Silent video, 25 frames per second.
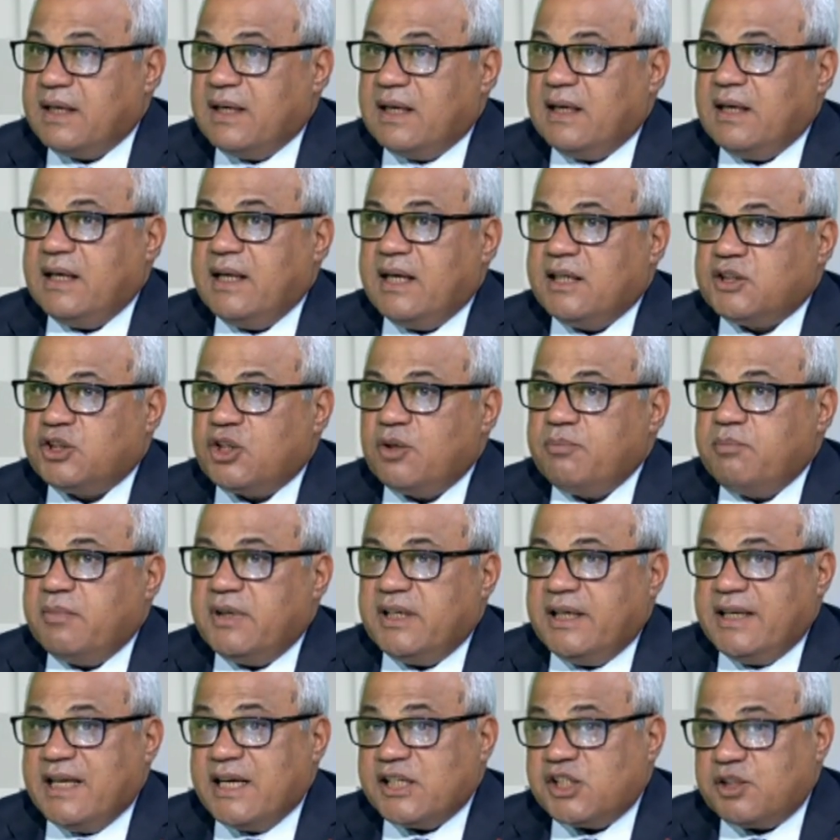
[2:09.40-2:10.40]
ليشم
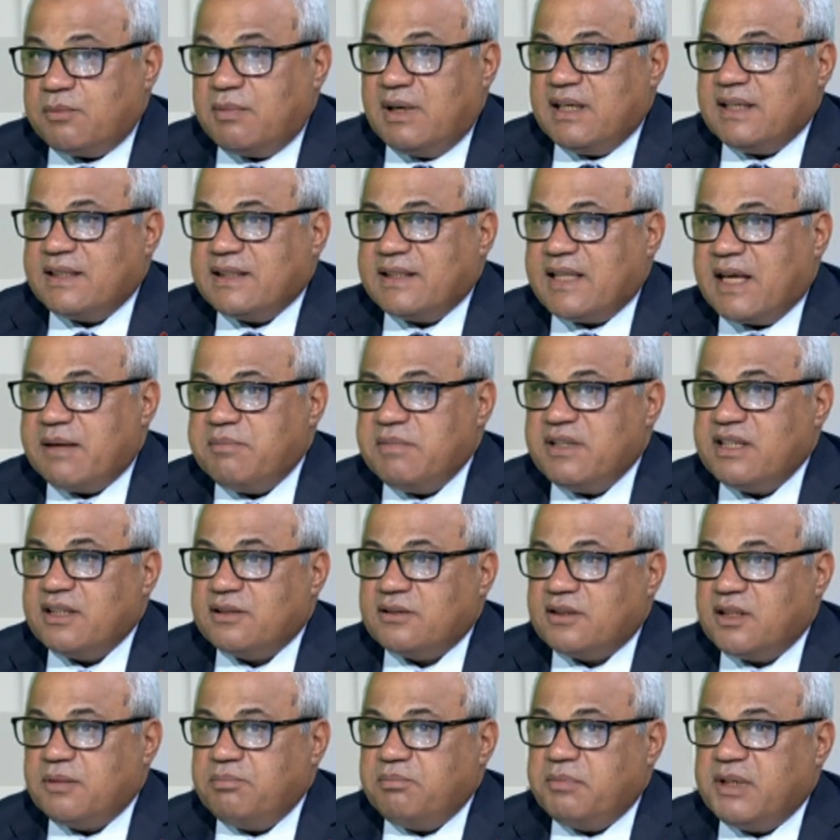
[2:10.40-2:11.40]
ليشمل التأمين
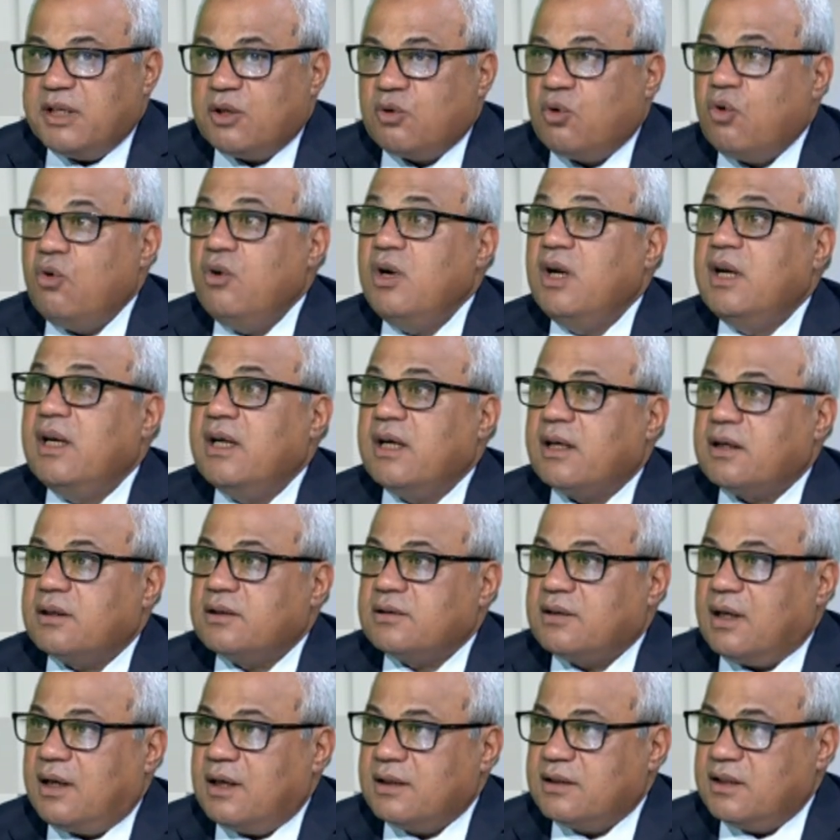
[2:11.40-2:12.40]
الطبي كل
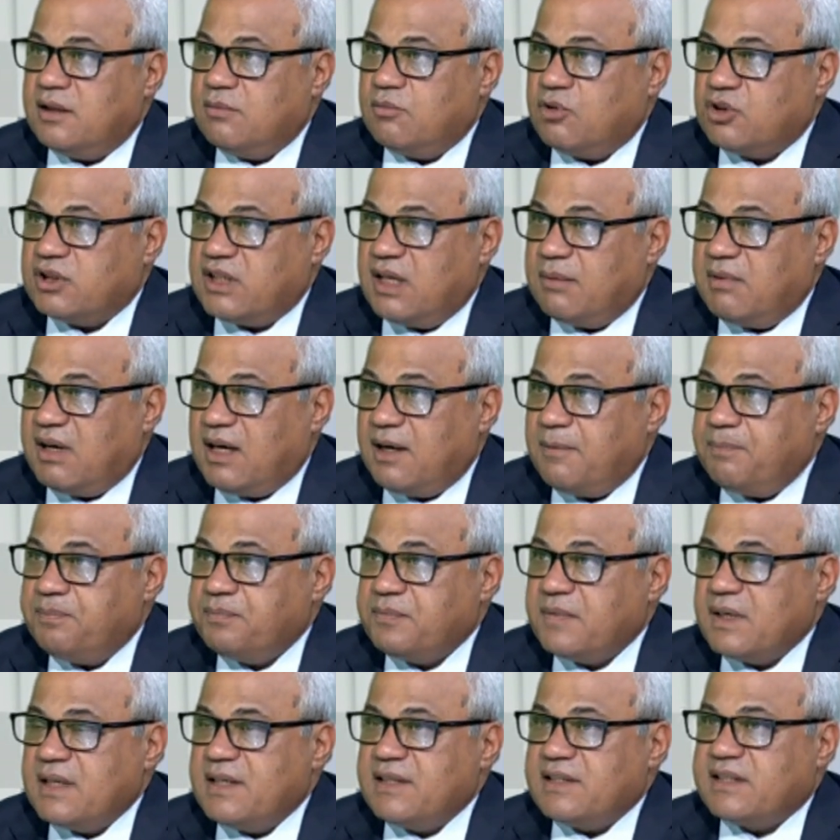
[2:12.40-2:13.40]
قطاعات المجتمع
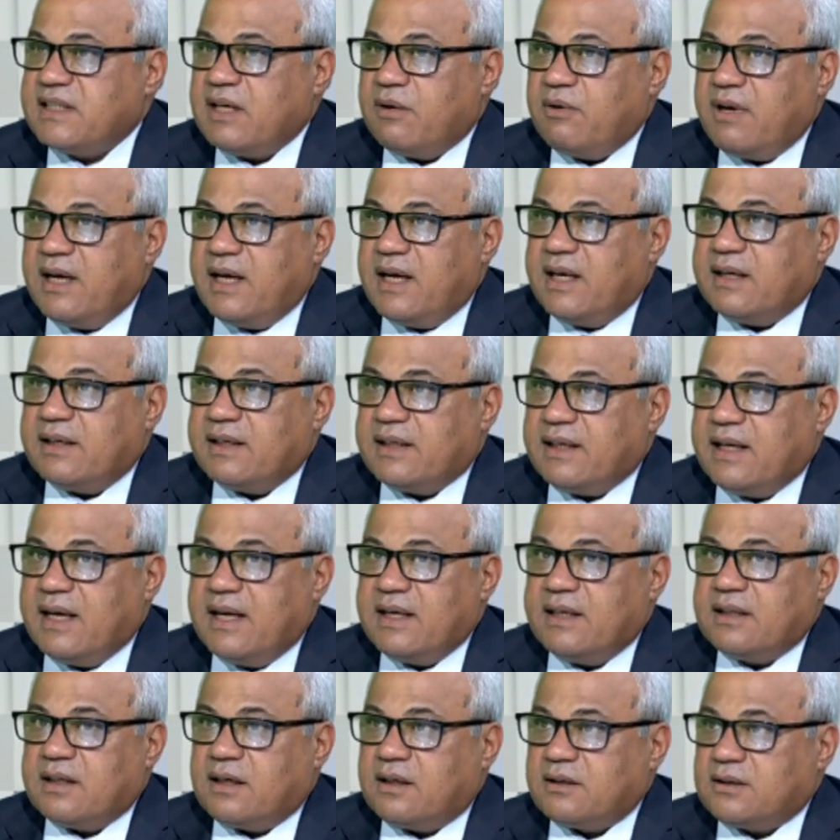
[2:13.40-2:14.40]
سواء
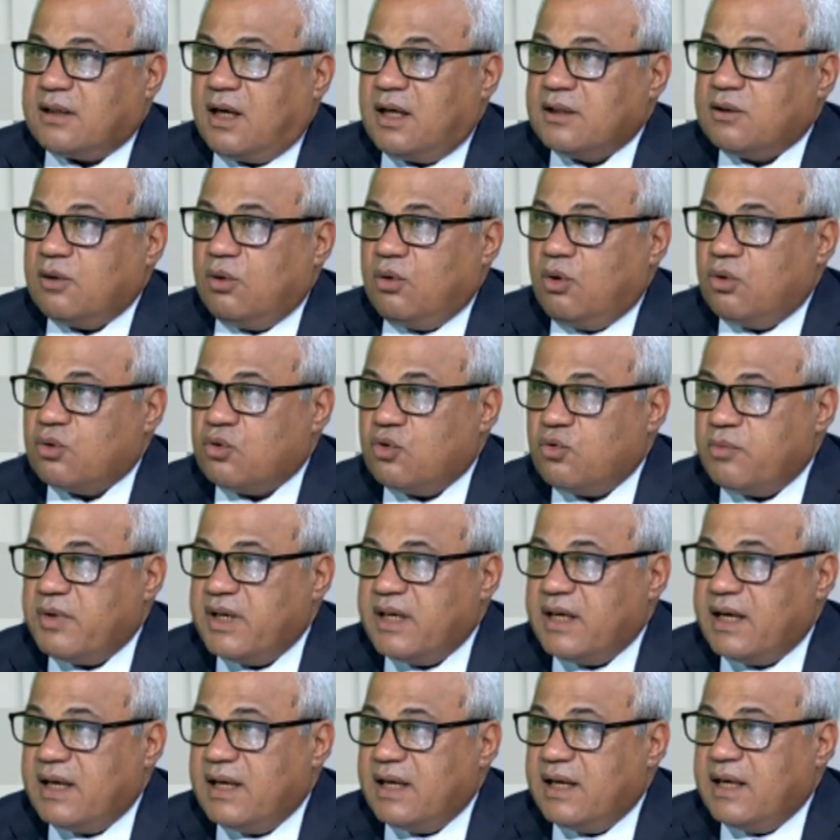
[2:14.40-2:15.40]
كانت القطاعات
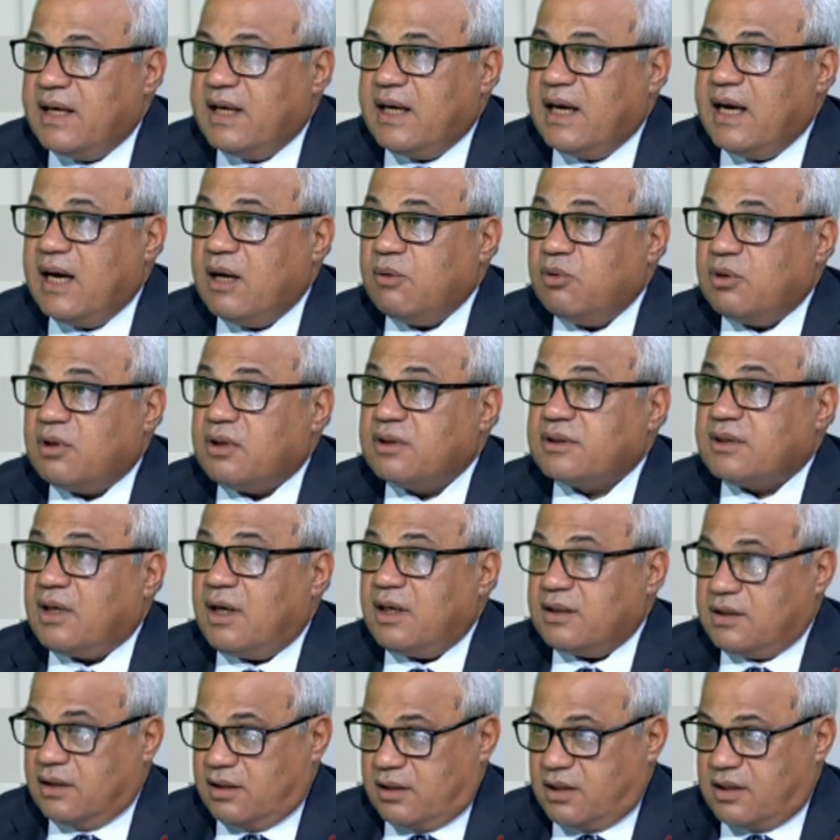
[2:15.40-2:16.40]
الحكومية أو
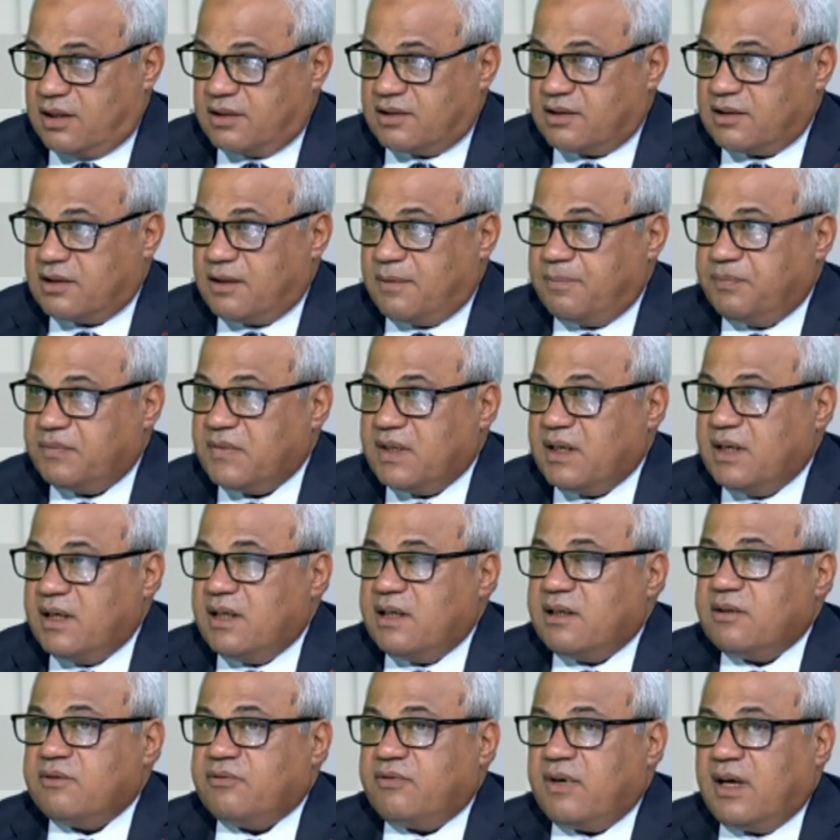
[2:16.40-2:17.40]
القطاعات الخاصة
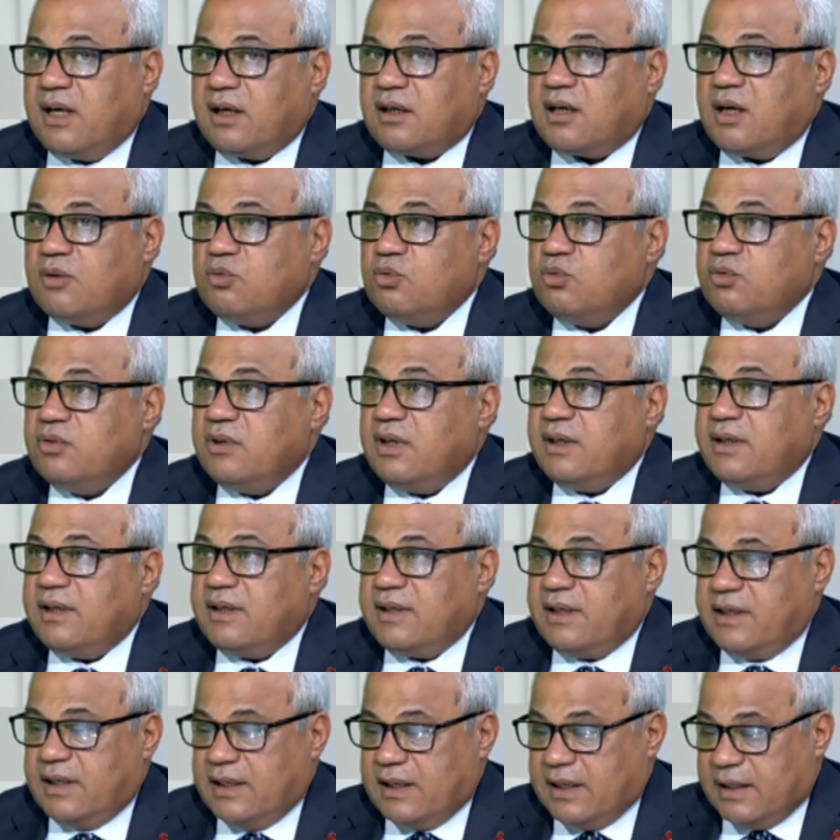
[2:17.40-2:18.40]
فالقانون
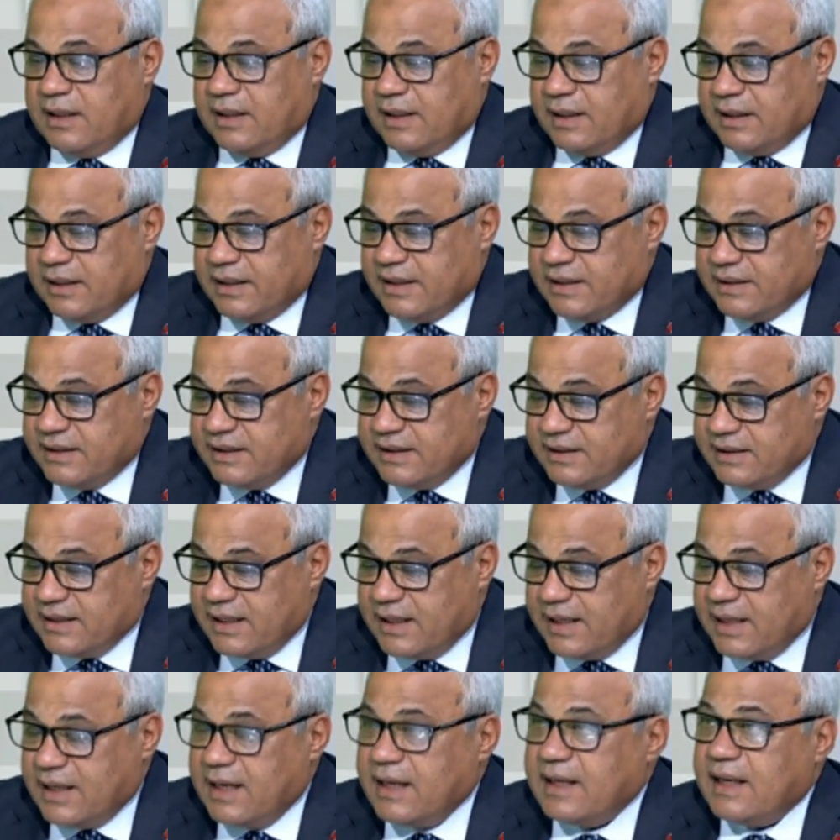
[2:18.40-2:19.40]
الجديد
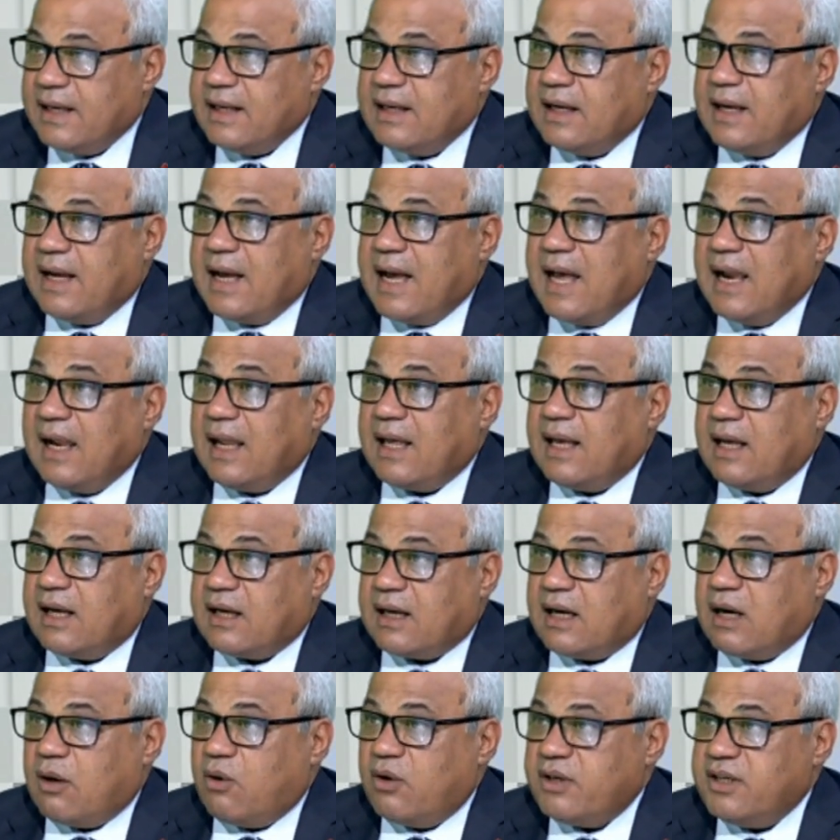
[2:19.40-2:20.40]
ده ألغى
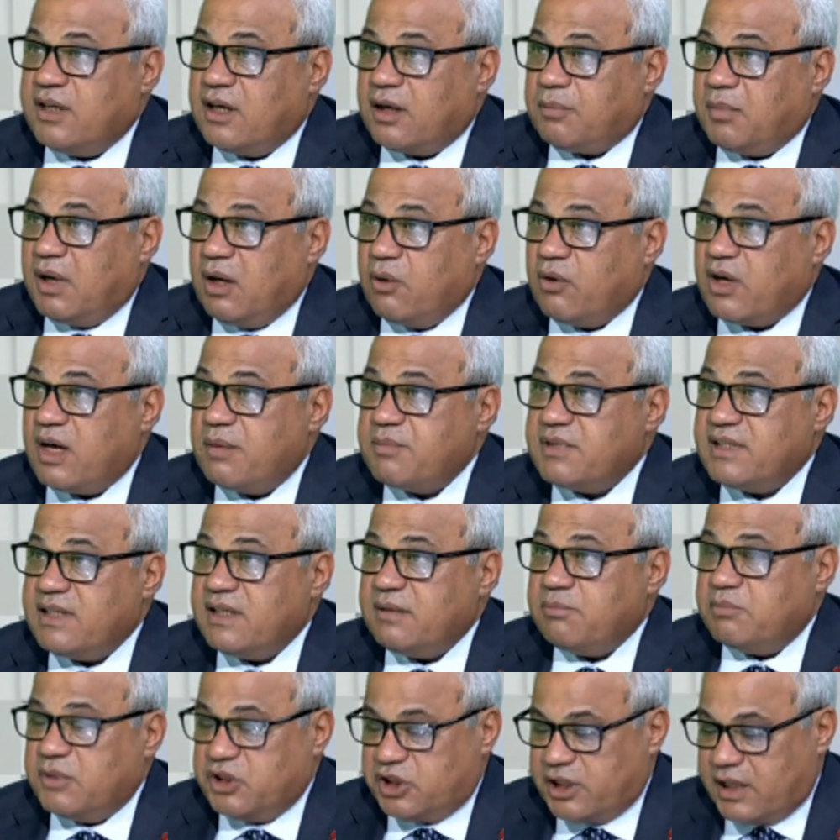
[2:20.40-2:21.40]
قوانين
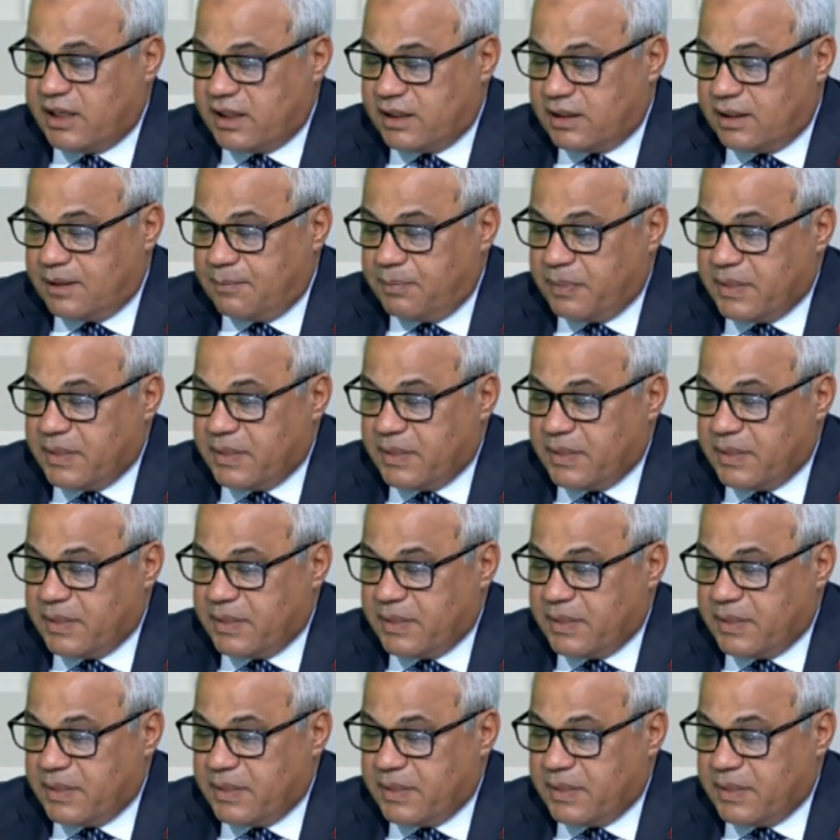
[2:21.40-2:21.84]
54 بشأن